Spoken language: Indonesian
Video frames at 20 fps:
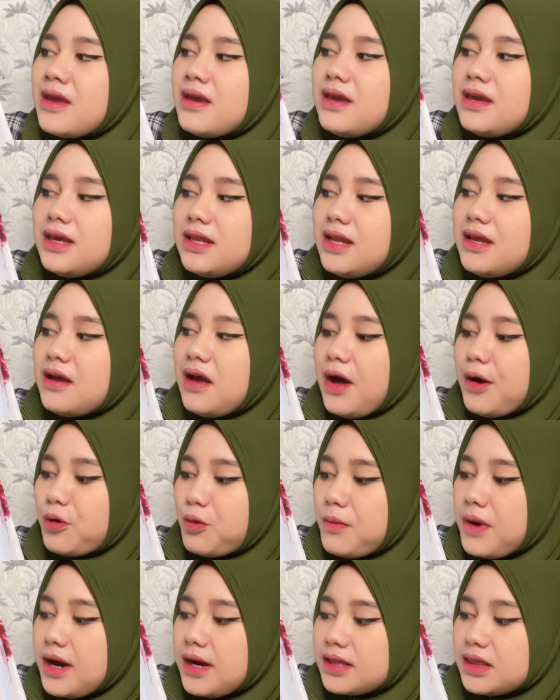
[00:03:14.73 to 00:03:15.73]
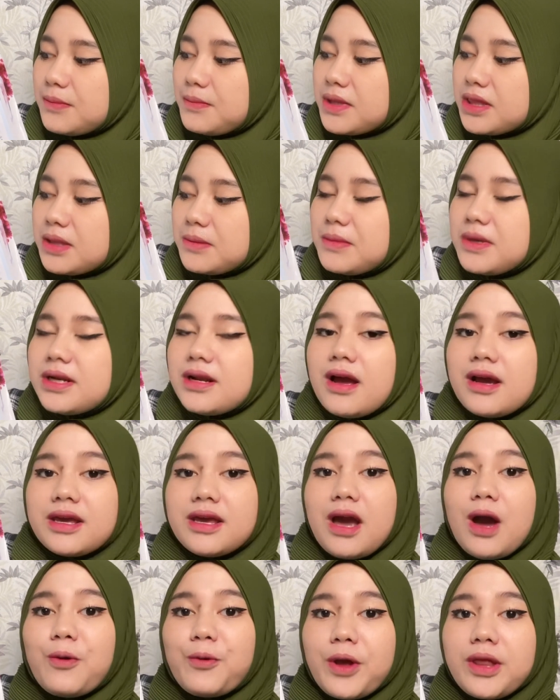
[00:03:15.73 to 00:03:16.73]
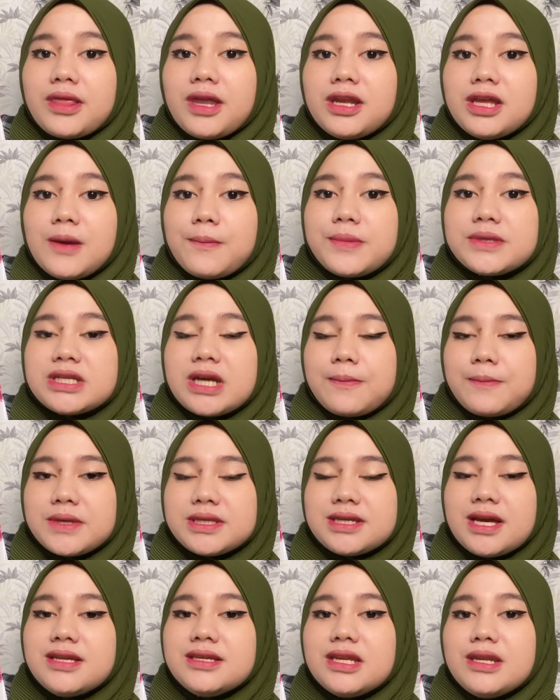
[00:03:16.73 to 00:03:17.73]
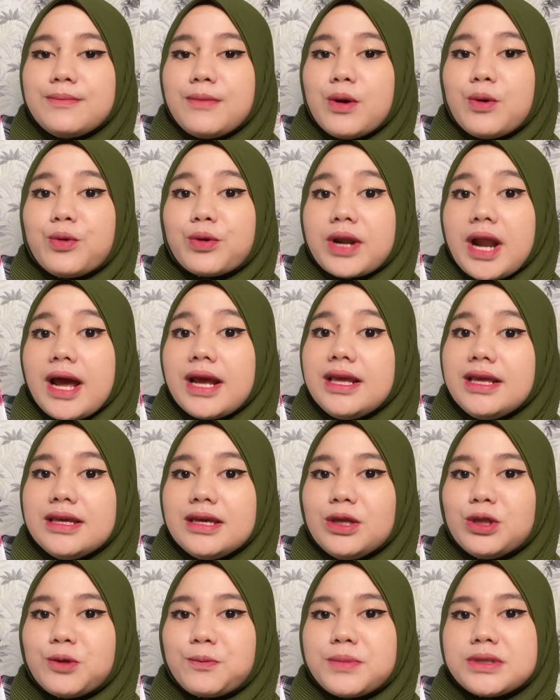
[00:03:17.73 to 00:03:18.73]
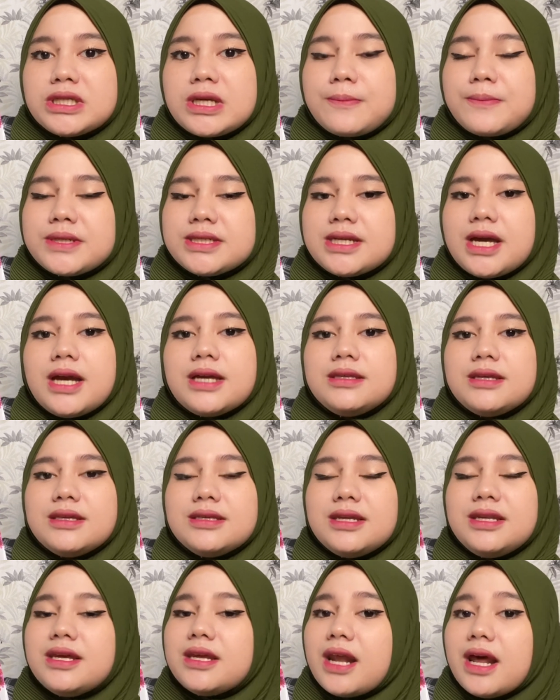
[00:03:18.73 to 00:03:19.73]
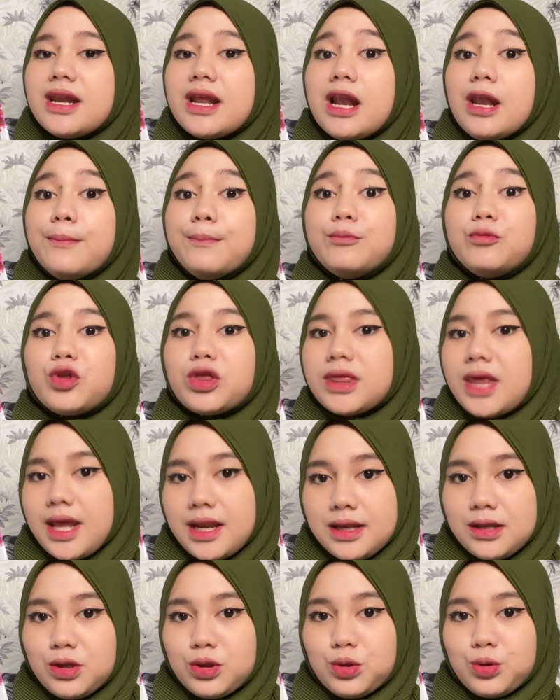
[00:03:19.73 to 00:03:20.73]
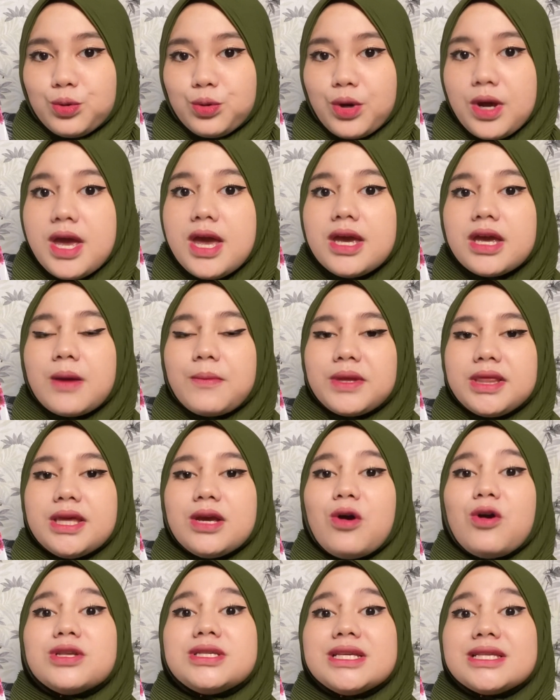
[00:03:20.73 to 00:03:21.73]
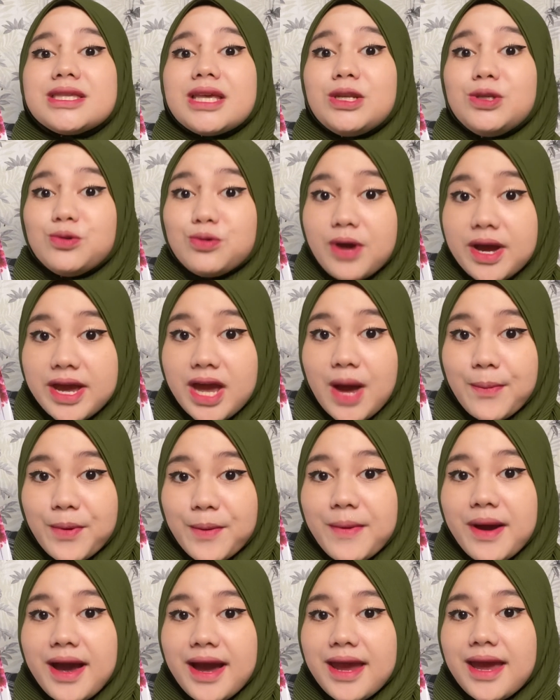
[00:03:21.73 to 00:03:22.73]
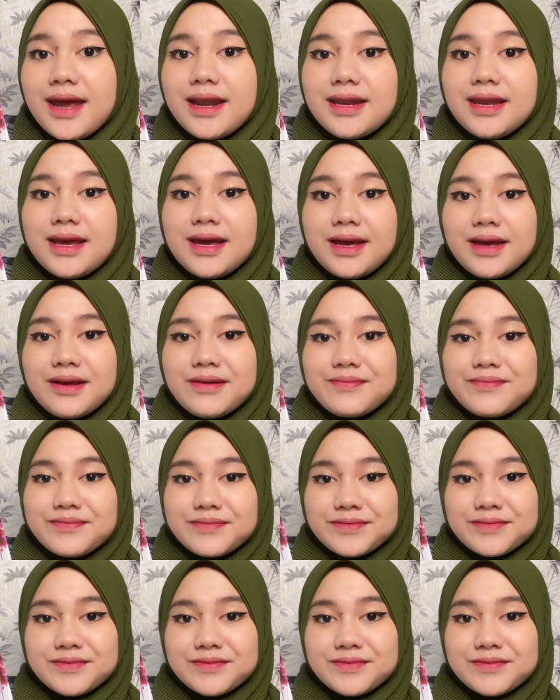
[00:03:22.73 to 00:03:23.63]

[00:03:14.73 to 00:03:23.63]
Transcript: ini ngaruh banget teman-teman kaki aku yang tadinya pecah-pecah jadi mengurangi gitu pecah-pecahnya jadi rada lembutan gitu yang penting konsisten juga ya pemakaiannya